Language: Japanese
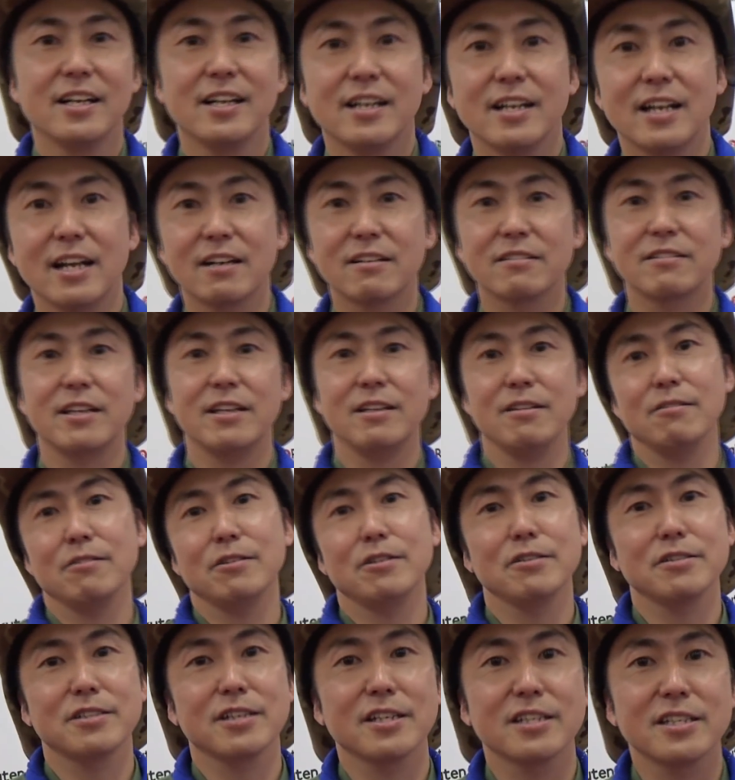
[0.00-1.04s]
楽天の
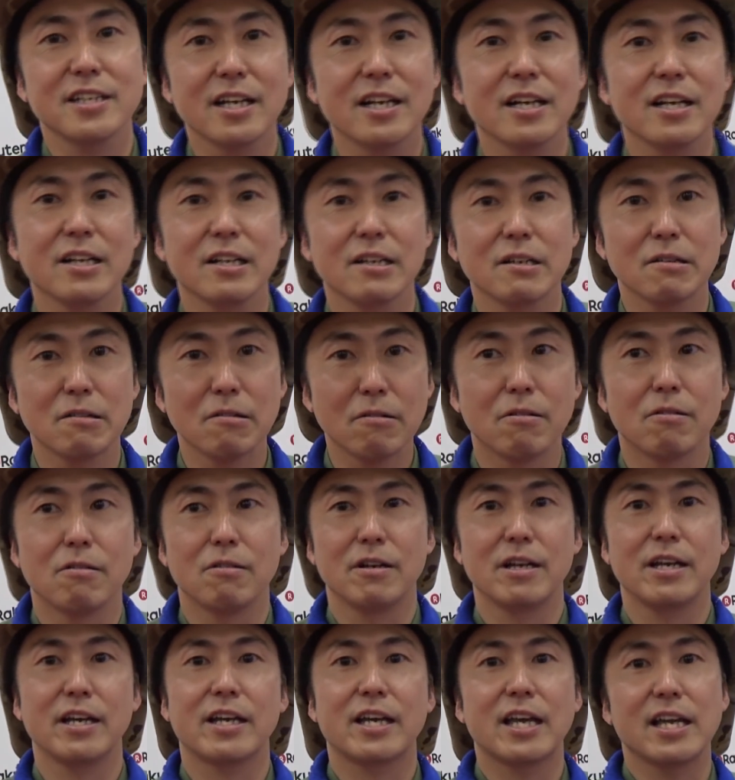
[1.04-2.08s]
ユーザーさんの
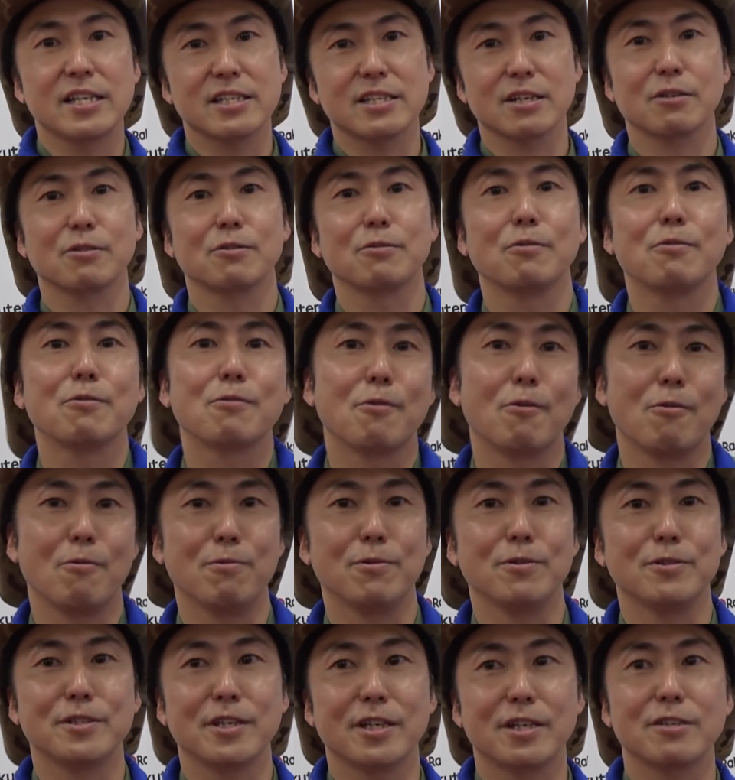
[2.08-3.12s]
検索動向を
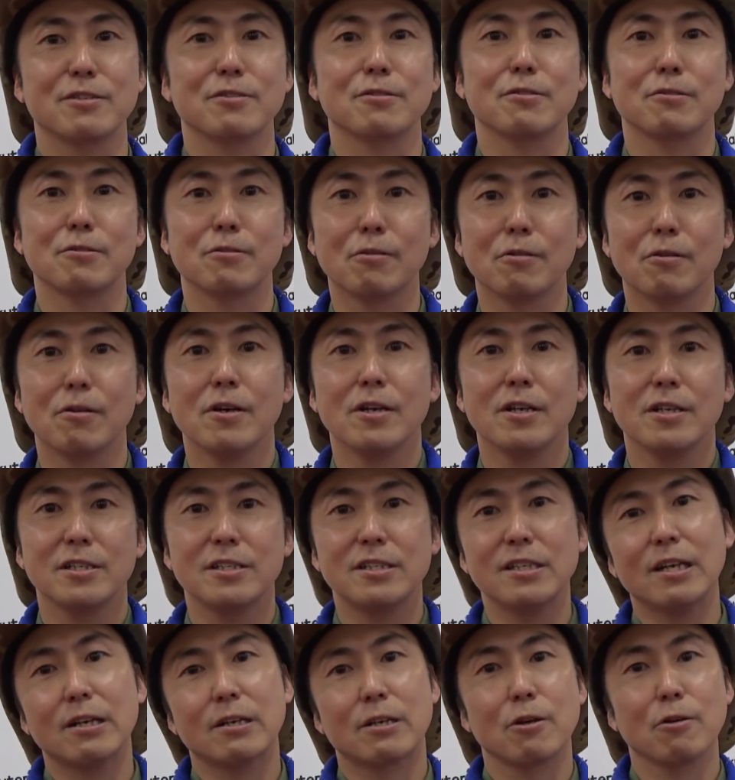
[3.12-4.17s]
分析すると
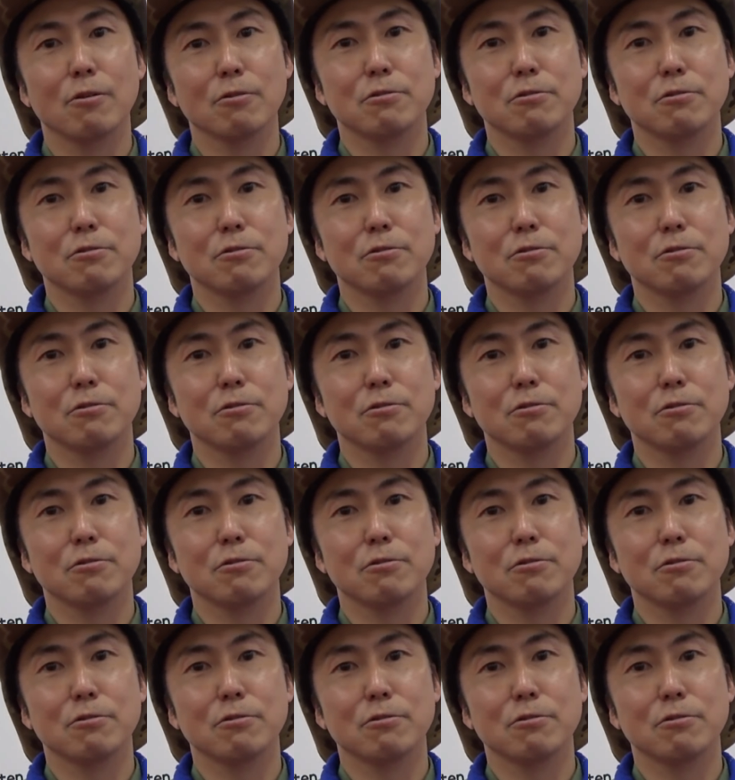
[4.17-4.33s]
実は共